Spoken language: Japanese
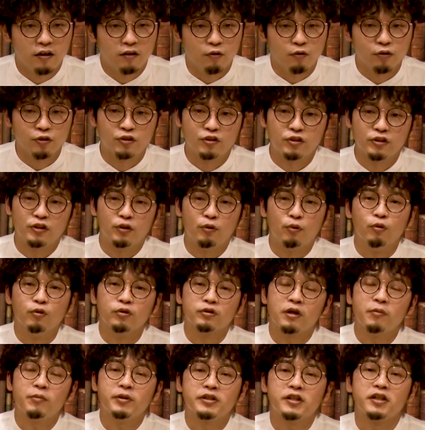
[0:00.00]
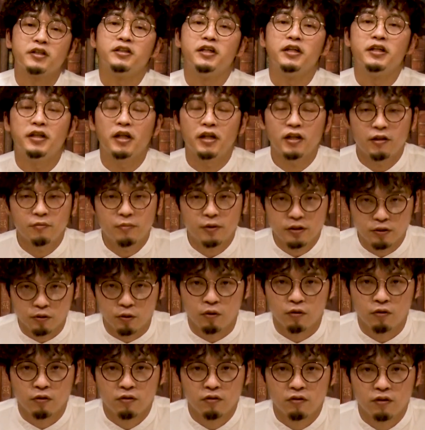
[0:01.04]
お棺をお納めさせていただきます
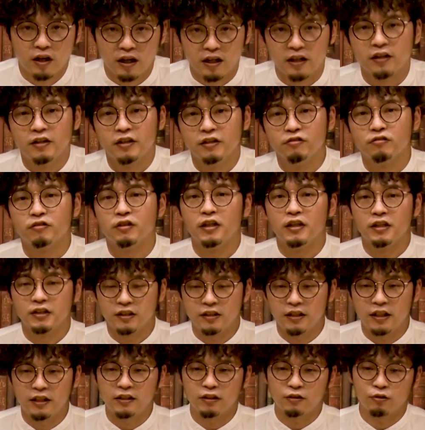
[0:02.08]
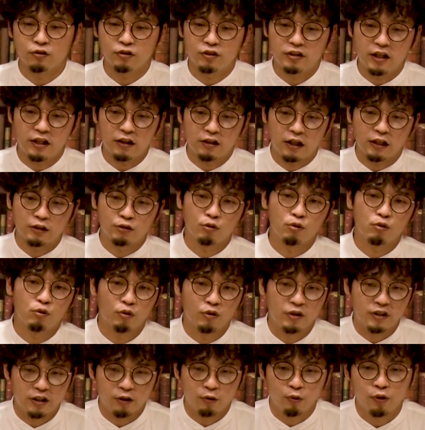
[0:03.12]
と、言ってですね、でそして火葬
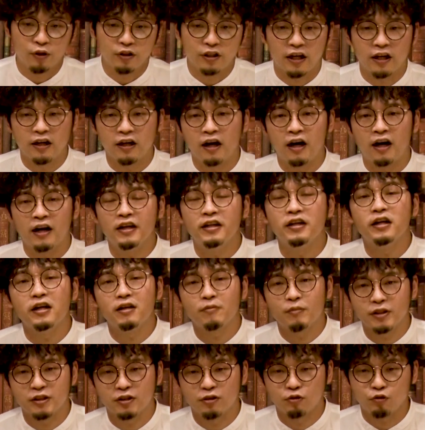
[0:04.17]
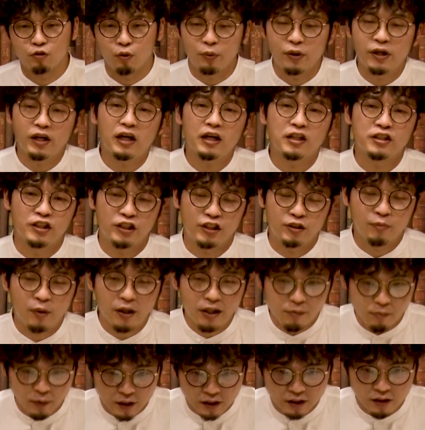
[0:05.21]
炉にご遺体が入られます。扉が閉
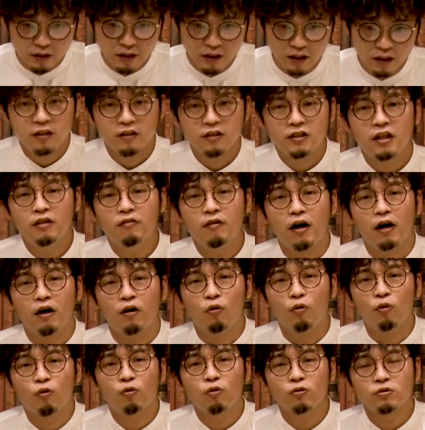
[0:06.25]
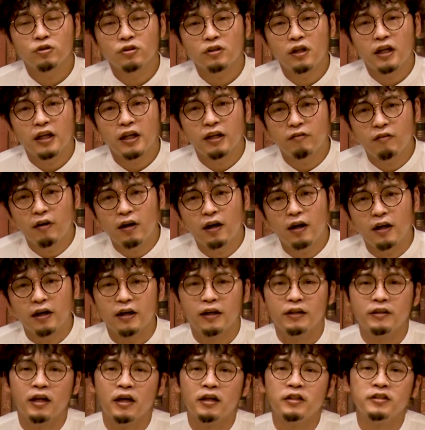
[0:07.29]
まります。ではお骨上げは
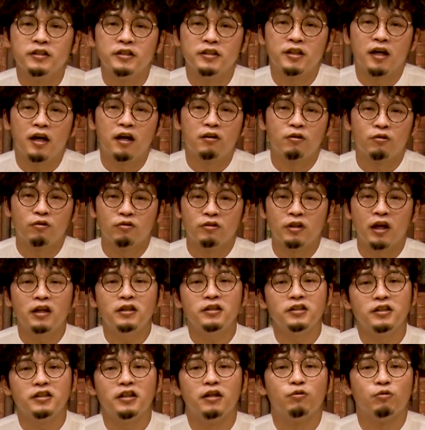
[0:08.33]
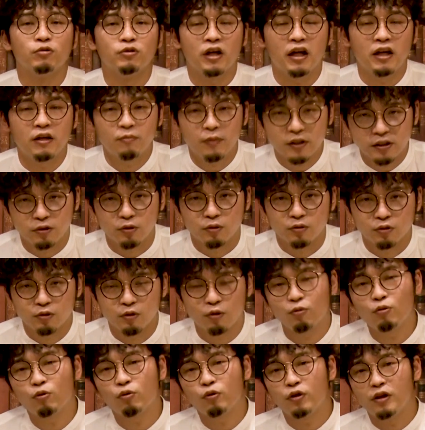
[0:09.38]
何時間後の何時でございますと、
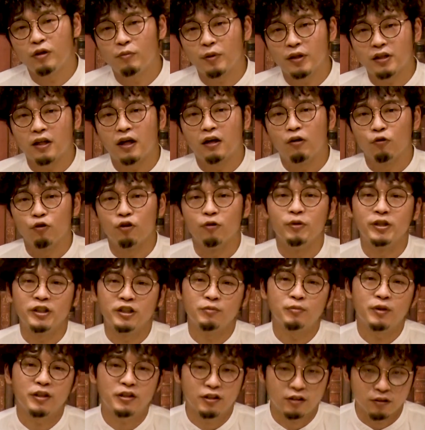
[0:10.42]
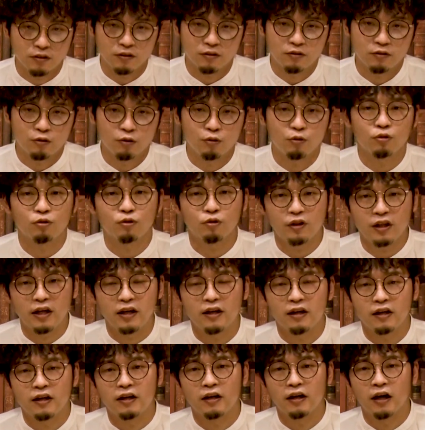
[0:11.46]
その頃にまたお呼びしますということ
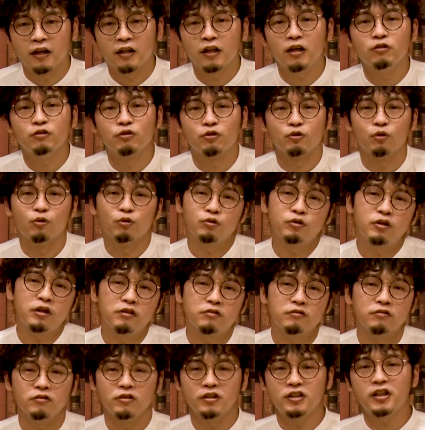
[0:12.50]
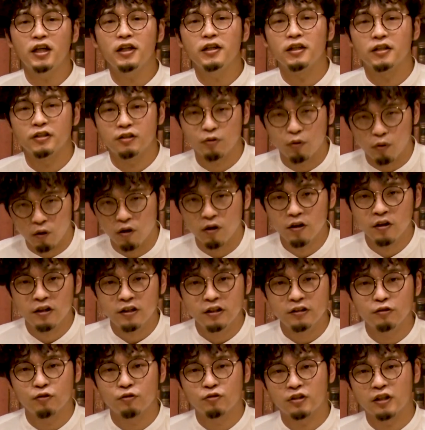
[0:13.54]
でアナウンスをおそらくしたでしょ
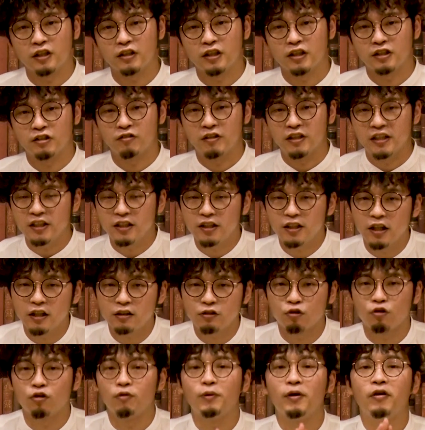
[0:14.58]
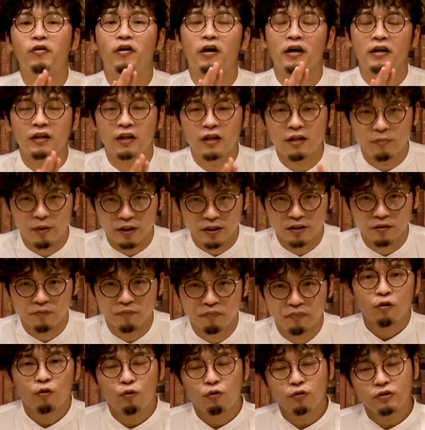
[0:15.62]
う。遺族さんたちは一旦その場を離れます。
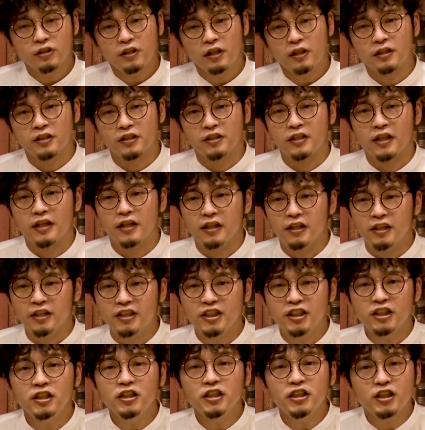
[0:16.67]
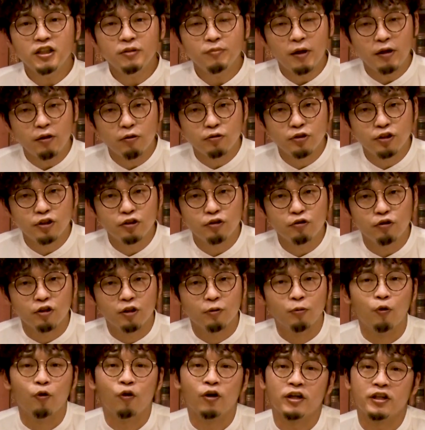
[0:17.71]
こちらですね、1日目の授業
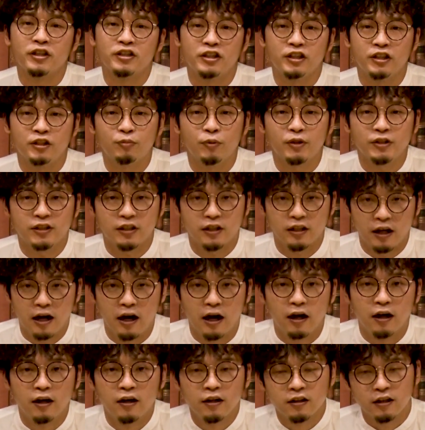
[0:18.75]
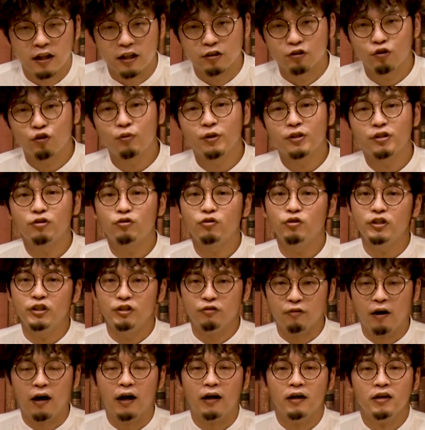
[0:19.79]
でもお話ししましたが、火葬場職
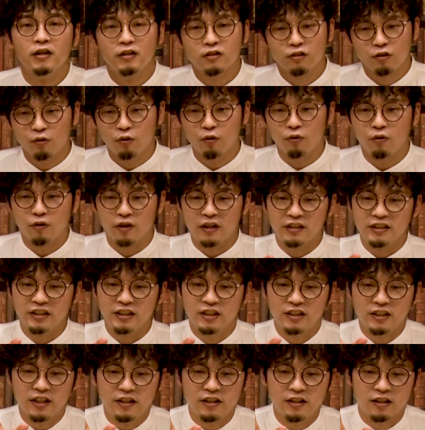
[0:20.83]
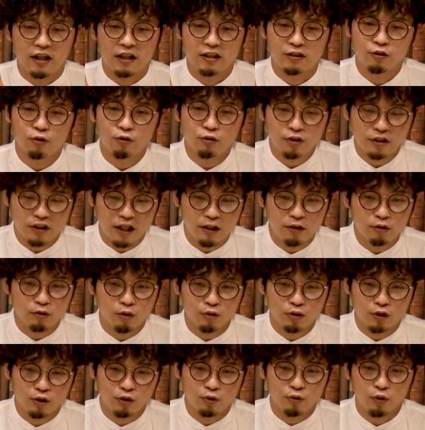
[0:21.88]
員はその実際に火葬している
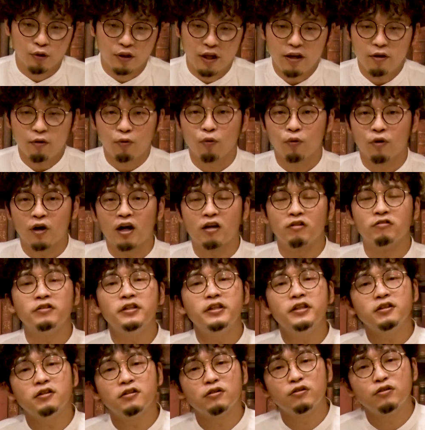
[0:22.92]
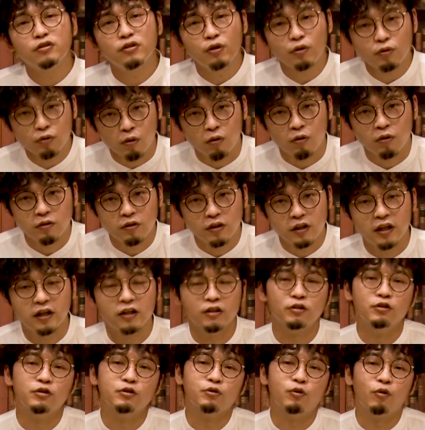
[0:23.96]
途中を結構確認するよと
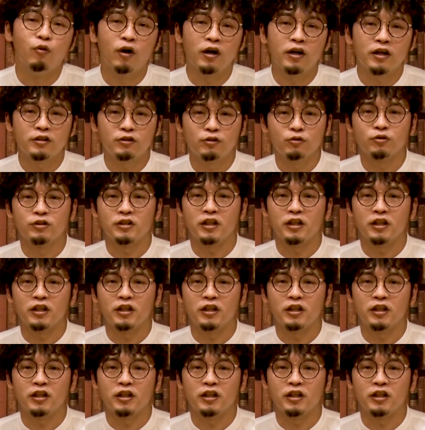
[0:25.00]
いうお話を